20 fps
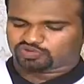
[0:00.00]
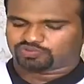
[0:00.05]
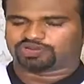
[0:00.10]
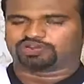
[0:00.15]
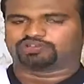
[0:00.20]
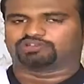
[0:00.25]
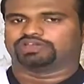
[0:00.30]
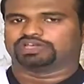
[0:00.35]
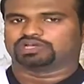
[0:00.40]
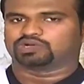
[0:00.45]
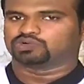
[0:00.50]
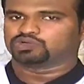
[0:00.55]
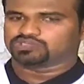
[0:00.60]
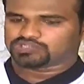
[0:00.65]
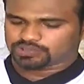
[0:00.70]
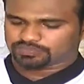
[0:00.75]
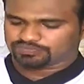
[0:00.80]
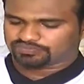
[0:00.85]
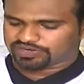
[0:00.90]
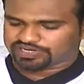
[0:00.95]
సో మనకు
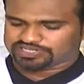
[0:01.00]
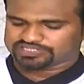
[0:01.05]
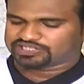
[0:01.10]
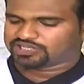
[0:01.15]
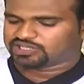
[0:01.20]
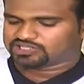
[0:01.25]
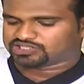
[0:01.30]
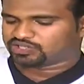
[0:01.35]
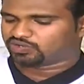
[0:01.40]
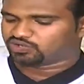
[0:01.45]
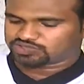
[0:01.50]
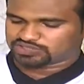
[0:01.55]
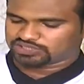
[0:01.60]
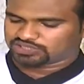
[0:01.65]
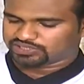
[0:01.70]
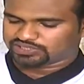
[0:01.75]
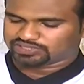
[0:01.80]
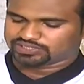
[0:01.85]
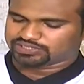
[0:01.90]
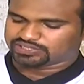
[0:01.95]
ఎక్కువసేపు ఫ్రై చేయాల్సిన అవసరం
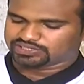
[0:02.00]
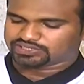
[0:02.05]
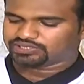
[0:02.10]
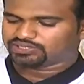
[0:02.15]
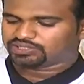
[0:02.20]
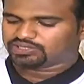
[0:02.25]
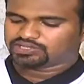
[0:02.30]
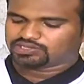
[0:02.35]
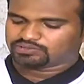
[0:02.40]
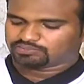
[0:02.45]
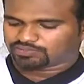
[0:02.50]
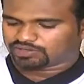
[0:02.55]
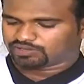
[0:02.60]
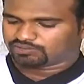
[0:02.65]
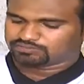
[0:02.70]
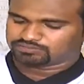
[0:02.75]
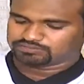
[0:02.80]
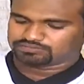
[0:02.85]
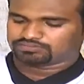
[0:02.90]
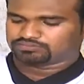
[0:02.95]
లేదండి
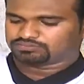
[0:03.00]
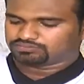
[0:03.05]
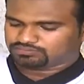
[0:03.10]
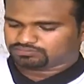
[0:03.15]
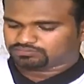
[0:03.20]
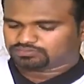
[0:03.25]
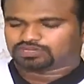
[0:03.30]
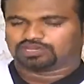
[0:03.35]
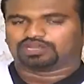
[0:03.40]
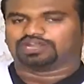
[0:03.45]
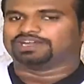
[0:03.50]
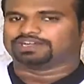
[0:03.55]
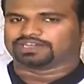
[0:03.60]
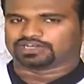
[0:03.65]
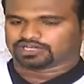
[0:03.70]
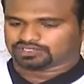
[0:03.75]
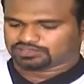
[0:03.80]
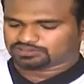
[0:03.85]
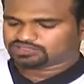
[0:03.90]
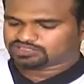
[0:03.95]
మనం
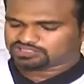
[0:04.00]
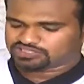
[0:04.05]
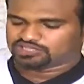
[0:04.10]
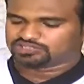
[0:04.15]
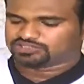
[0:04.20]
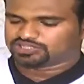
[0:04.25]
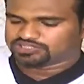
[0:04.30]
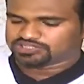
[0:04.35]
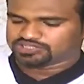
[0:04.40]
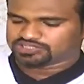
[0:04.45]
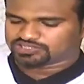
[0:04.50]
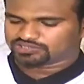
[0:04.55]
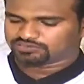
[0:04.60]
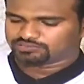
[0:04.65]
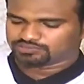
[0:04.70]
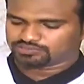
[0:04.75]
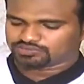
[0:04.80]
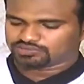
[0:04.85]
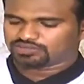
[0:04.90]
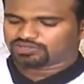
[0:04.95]
లైట్గా సాతే
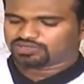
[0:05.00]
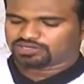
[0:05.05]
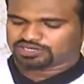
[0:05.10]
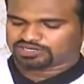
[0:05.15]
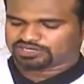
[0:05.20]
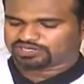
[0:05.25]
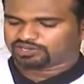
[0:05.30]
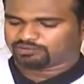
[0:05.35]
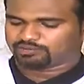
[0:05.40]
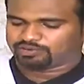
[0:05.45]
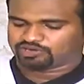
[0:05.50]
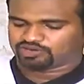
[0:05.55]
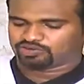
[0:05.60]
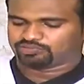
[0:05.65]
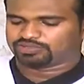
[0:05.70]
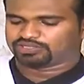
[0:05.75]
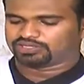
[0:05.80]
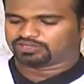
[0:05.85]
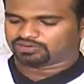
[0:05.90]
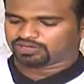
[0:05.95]
చేసాము అండ్ టమాటో
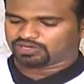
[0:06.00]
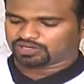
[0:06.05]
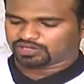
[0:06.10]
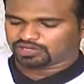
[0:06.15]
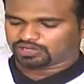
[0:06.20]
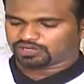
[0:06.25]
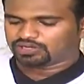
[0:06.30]
మీద ఉన్న